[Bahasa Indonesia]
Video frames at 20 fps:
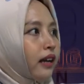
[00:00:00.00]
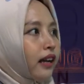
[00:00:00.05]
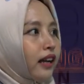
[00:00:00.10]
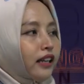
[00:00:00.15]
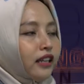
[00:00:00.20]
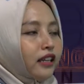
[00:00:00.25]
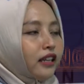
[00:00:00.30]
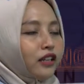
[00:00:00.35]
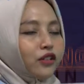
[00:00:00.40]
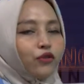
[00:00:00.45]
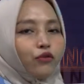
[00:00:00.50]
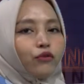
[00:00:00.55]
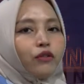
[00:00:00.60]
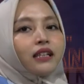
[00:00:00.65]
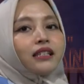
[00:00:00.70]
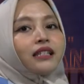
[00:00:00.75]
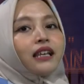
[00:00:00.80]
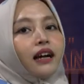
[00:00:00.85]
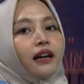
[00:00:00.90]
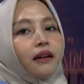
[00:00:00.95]
Ini sudah
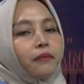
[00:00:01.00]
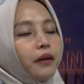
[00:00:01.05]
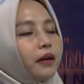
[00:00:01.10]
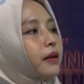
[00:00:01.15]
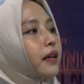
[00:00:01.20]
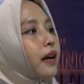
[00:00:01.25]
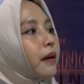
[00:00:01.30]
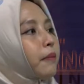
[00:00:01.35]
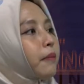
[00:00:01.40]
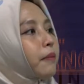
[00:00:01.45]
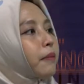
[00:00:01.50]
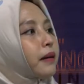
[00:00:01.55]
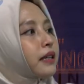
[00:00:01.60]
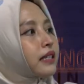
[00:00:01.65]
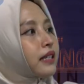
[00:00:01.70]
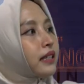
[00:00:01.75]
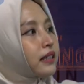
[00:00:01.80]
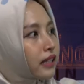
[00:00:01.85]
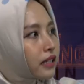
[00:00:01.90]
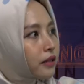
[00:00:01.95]
sangat melebihi
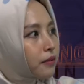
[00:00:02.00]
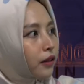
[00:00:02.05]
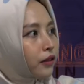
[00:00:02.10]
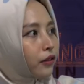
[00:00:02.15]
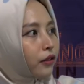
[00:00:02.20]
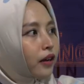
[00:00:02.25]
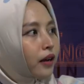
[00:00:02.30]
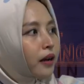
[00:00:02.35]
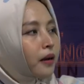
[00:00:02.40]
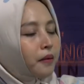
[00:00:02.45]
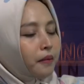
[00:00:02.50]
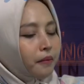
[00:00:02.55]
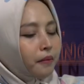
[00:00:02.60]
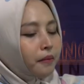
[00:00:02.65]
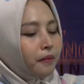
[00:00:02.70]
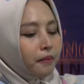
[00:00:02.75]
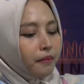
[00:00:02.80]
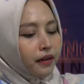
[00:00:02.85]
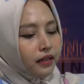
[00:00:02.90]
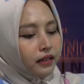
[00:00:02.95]
kapasitas begitu ya,
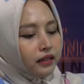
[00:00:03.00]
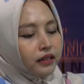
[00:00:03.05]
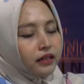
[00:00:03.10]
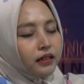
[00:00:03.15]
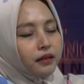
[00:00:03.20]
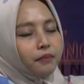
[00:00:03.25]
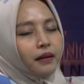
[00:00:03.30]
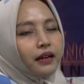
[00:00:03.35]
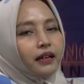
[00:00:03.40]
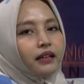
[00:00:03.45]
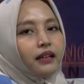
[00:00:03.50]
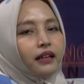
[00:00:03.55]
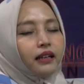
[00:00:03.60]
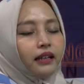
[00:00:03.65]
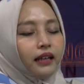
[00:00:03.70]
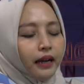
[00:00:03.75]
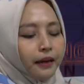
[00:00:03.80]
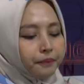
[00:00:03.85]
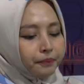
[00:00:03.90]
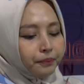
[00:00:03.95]
uh, Pak
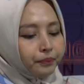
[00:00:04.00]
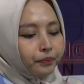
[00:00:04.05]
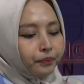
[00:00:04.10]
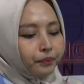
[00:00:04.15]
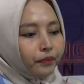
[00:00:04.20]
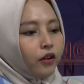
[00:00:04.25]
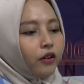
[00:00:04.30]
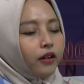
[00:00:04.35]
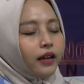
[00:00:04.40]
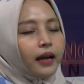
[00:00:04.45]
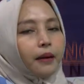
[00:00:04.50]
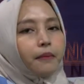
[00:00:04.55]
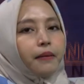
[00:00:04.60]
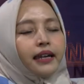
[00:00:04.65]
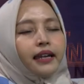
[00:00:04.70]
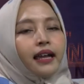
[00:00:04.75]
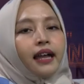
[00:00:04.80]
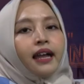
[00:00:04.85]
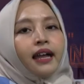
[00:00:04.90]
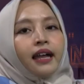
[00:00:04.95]
Denny ya. Oke okay,
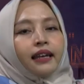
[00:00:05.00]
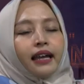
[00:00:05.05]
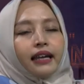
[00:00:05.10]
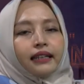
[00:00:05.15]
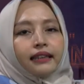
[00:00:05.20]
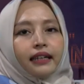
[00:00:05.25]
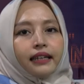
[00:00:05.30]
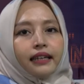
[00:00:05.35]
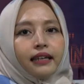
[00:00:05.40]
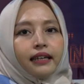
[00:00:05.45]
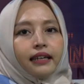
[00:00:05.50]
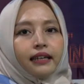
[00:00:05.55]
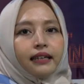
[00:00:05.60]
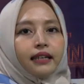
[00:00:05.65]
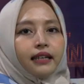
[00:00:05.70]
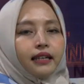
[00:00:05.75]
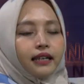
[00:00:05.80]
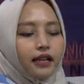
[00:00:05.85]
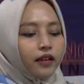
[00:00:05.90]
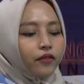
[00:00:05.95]
baik. Nah tadi
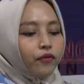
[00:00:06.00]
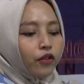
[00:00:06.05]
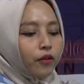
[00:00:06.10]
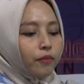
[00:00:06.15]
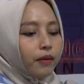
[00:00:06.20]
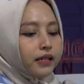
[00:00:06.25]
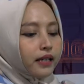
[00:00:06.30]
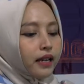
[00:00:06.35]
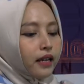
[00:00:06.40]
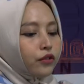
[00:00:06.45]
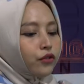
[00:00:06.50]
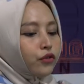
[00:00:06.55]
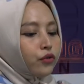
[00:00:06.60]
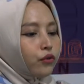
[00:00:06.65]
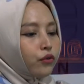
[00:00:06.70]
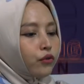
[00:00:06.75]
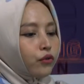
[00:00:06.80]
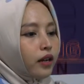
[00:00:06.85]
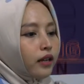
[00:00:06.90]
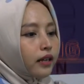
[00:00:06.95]
diinformasikan
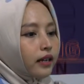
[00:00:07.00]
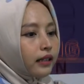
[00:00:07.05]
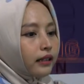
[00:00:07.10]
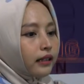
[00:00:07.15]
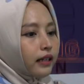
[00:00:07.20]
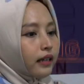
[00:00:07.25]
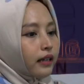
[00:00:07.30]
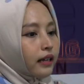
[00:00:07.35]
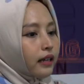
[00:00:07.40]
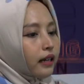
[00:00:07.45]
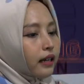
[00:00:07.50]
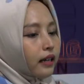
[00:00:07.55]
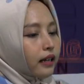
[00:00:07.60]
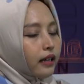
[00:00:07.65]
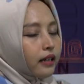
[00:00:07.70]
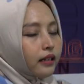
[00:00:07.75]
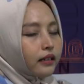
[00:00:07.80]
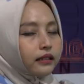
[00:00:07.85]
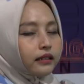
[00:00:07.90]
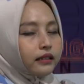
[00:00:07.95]
juga ketika
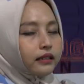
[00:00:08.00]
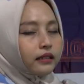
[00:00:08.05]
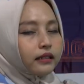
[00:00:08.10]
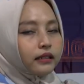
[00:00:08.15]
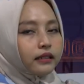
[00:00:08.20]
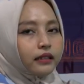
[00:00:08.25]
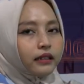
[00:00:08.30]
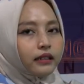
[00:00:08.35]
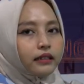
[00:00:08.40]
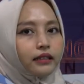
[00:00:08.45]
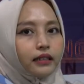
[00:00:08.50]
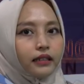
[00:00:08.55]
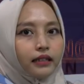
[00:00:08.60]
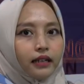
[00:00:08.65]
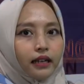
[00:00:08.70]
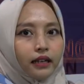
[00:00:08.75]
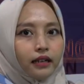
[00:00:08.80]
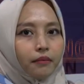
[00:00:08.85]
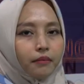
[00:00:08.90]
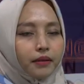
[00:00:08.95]
uh,
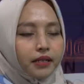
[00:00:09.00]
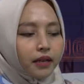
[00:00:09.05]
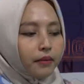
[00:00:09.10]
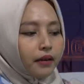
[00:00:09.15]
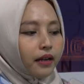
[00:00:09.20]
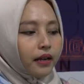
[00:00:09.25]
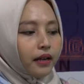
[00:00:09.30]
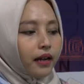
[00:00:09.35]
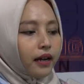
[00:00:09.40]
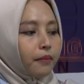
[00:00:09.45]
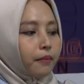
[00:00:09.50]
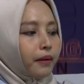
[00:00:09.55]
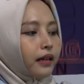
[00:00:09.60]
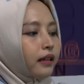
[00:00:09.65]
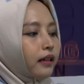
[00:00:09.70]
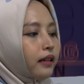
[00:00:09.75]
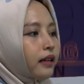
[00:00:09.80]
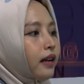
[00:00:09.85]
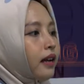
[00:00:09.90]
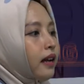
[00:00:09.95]
jeda bersama dengan Pak
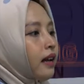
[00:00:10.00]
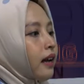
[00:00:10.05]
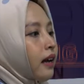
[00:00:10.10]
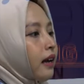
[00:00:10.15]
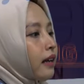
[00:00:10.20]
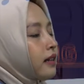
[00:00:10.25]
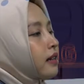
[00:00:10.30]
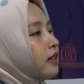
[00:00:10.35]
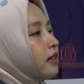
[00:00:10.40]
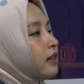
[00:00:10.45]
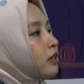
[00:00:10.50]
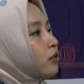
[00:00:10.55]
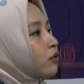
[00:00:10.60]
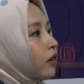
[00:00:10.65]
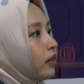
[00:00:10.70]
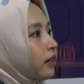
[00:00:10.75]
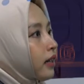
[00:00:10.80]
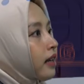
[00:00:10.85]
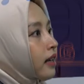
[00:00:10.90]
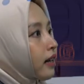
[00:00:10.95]
Dini ada surat
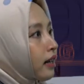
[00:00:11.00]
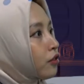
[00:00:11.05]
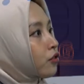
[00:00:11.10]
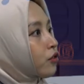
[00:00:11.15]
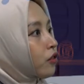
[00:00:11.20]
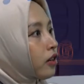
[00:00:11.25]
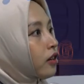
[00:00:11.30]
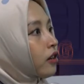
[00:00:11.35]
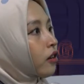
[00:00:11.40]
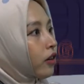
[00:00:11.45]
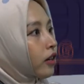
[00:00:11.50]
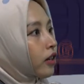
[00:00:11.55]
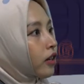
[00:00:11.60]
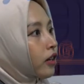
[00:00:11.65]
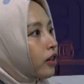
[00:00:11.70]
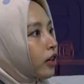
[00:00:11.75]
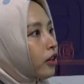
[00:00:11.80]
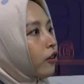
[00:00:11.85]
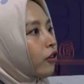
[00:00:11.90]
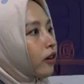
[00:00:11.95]
edaran yang sudah dikeluarkan Betul.